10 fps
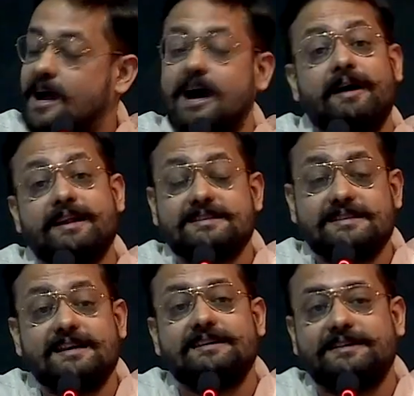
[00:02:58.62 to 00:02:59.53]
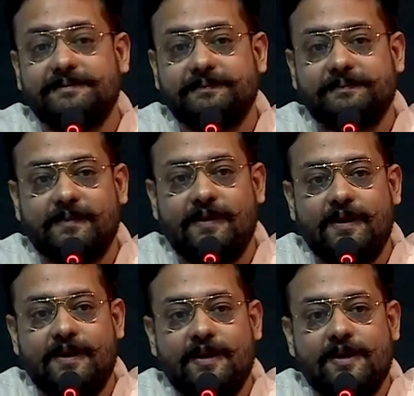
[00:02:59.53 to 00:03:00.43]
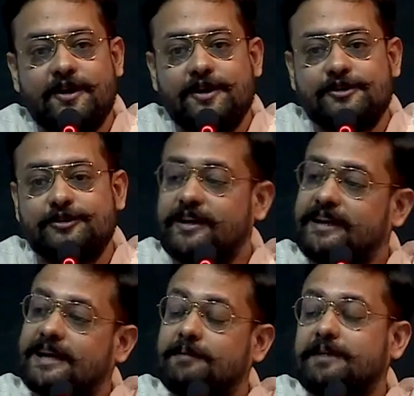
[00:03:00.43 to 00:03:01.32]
हमारे जीजा जी जो कि इनकम